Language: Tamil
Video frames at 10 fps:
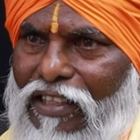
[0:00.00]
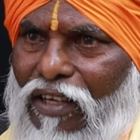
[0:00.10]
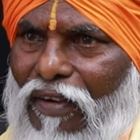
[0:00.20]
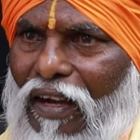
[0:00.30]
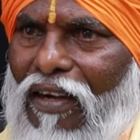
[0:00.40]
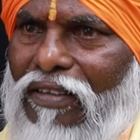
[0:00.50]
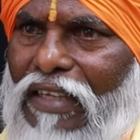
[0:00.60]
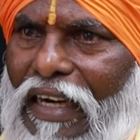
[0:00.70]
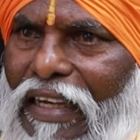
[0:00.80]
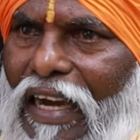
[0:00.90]
வேலை செய்வேன்
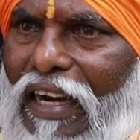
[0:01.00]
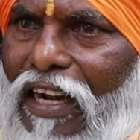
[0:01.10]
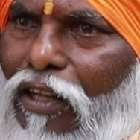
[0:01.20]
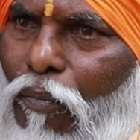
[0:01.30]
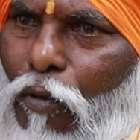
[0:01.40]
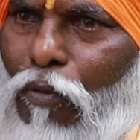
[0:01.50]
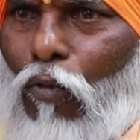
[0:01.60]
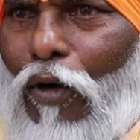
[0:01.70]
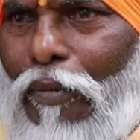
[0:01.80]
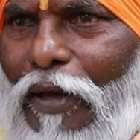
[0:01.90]
சனி ஞாயிறாக இருந்தால்
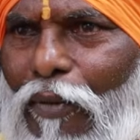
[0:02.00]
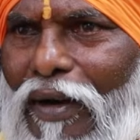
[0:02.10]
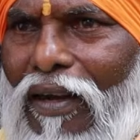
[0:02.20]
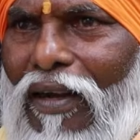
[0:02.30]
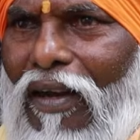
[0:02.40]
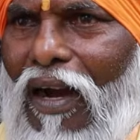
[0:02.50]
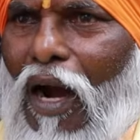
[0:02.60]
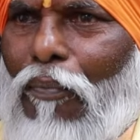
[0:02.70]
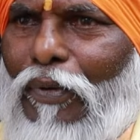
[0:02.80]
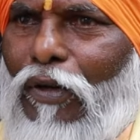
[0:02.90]
புறப்பட்டு ஓடி போயிடுவேன்
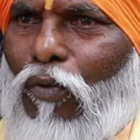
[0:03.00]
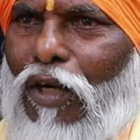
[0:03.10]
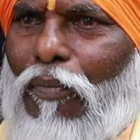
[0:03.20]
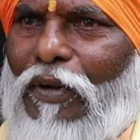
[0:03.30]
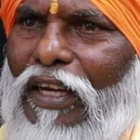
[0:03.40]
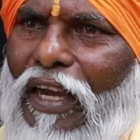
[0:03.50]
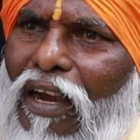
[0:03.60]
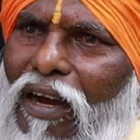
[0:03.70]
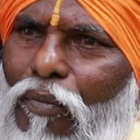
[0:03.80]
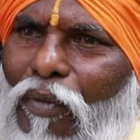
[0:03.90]
அப்படி ஓடி போய்
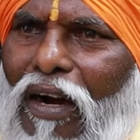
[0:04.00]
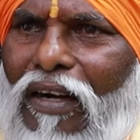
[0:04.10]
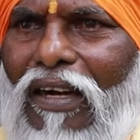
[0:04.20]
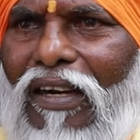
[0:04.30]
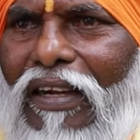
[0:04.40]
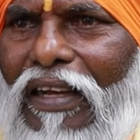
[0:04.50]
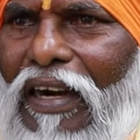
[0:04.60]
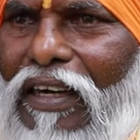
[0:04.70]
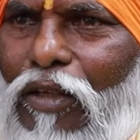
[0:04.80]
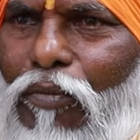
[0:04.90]
எங்கேயாவது மகான்கள்
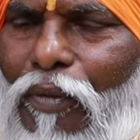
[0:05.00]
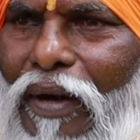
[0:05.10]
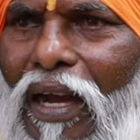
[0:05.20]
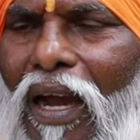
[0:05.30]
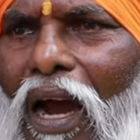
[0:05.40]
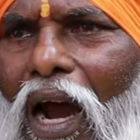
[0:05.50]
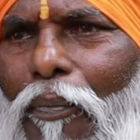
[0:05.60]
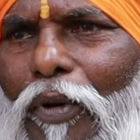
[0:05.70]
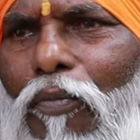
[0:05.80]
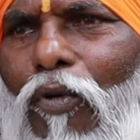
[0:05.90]
இருக்கிற இடத்துக்கு போவேன்
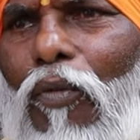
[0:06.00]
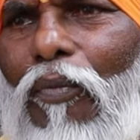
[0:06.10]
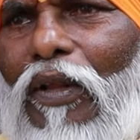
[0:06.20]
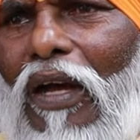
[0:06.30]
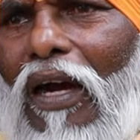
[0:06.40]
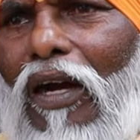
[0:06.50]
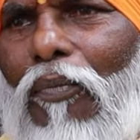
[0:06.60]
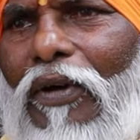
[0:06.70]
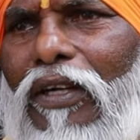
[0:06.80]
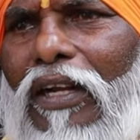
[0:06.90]
அப்படி போகும்போது அங்கே
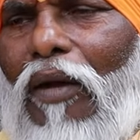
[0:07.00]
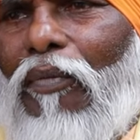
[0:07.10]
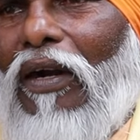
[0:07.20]
போயிட்டு என்ன